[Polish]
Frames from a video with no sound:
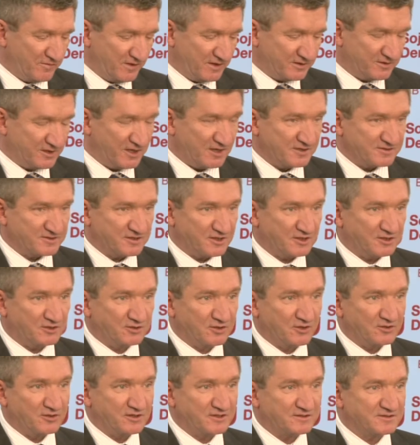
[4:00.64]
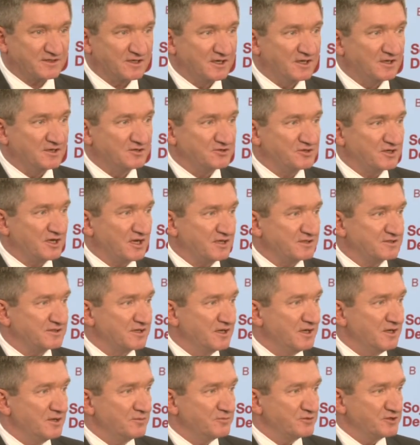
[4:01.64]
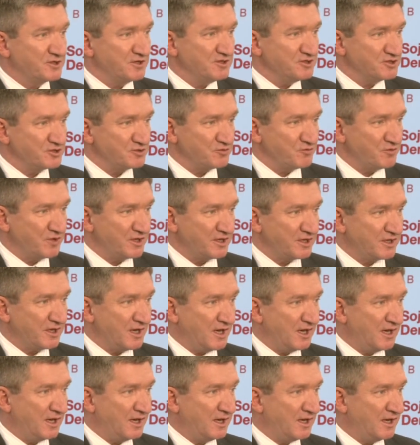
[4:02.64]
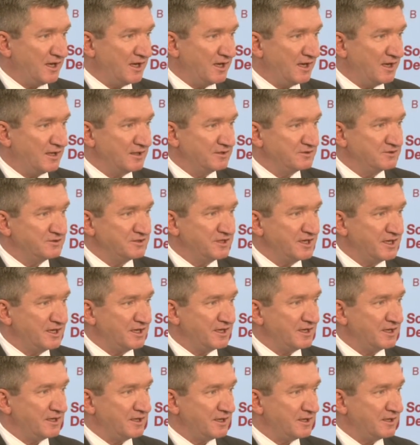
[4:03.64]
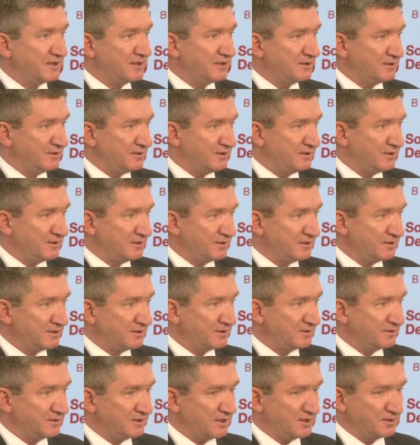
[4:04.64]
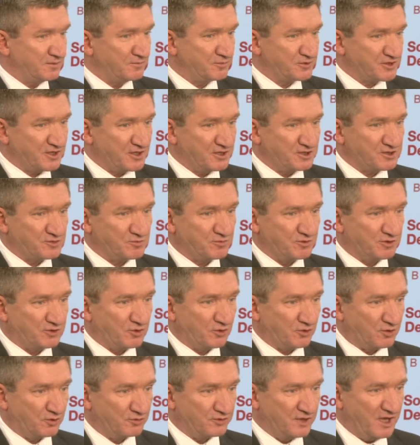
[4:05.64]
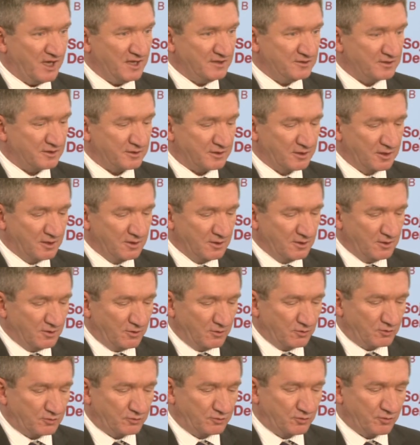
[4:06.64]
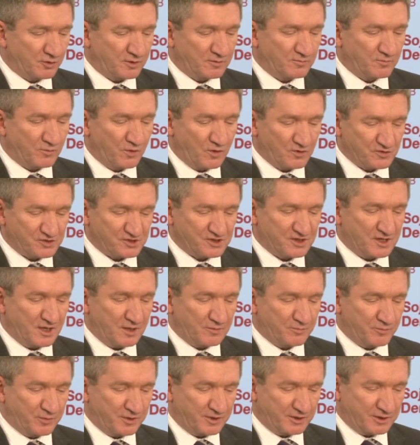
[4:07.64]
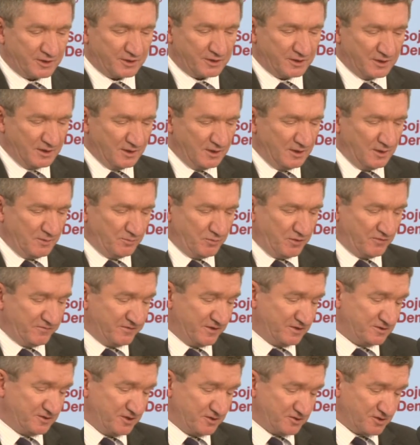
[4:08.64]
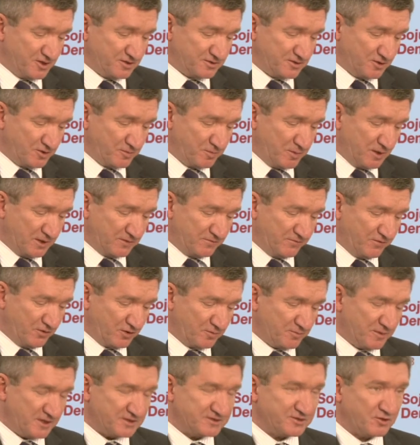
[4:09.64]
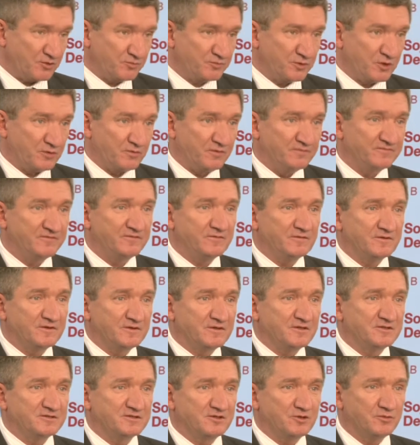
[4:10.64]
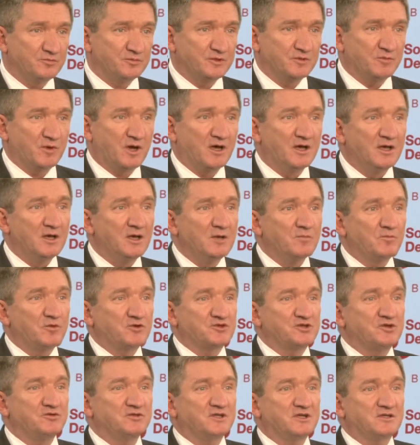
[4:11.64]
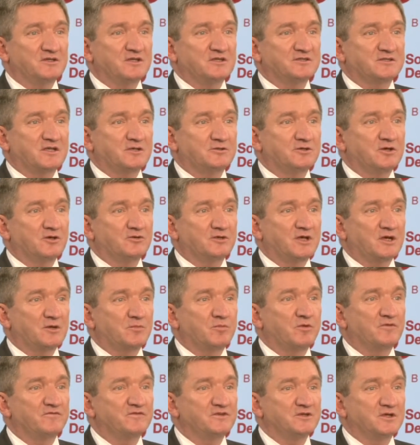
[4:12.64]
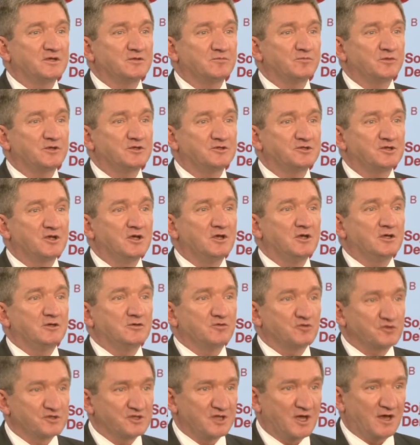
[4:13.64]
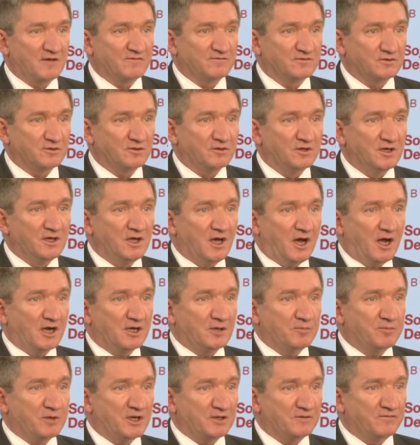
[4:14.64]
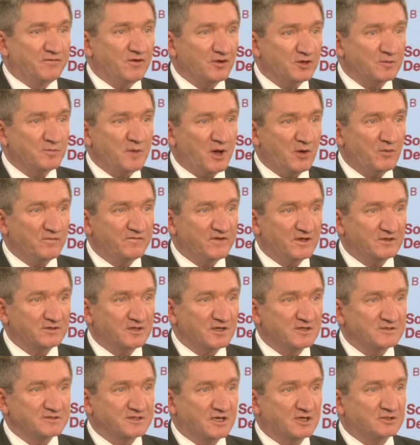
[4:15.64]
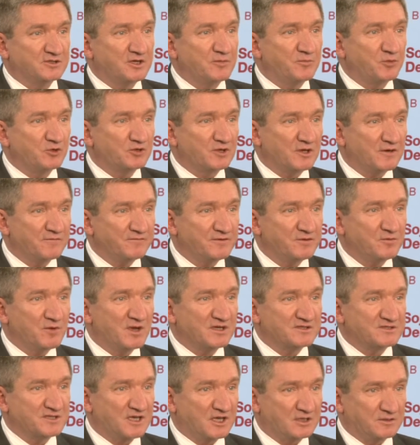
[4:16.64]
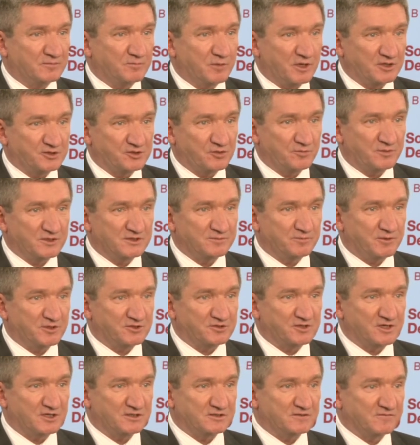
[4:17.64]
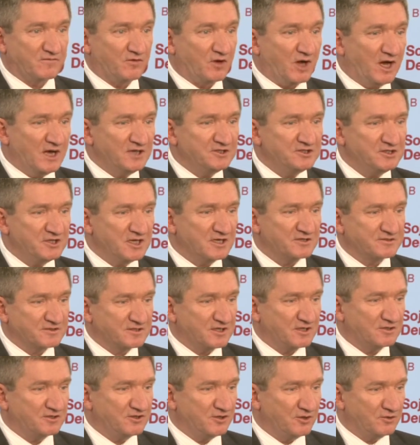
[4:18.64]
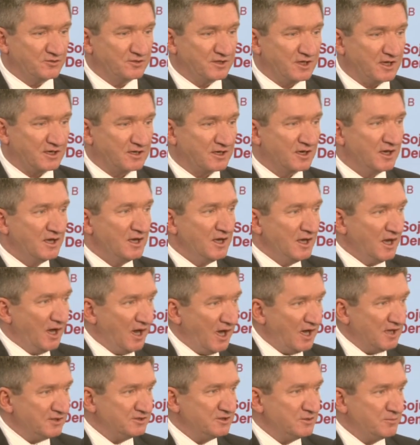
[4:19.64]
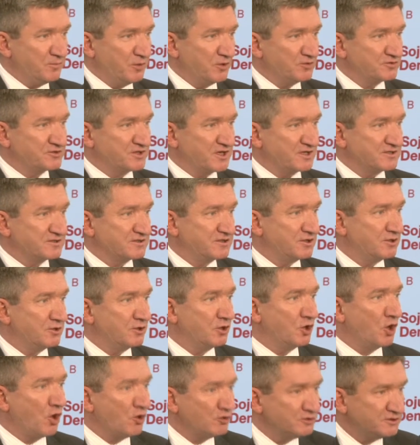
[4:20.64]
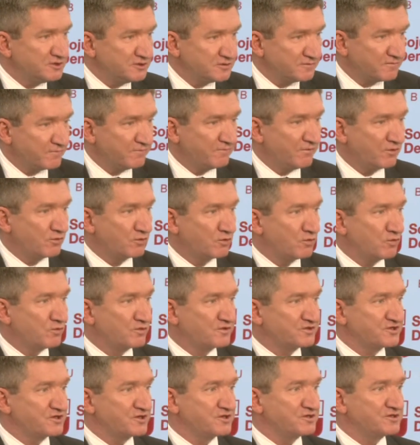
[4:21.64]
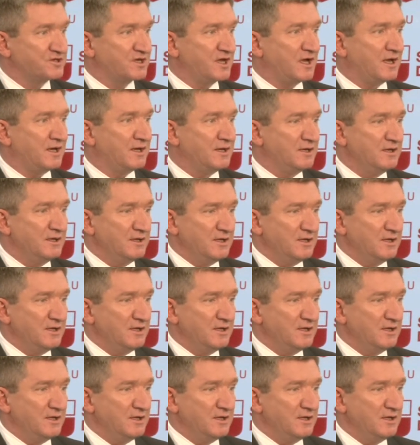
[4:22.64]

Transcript: Obywatelskiej to jest czas przyszły, a nie e, ten przeszły, dokonany, o którym można by powiedzieć, że coś Platforma e, zrobiła. Porządek na stadionach powinien być już dawno, ale Platforma Obywatelska Polska nie potrafiła zadbać o bezpieczeństwo ani na stadionach, ani podczas tych gonitw wokół krzyża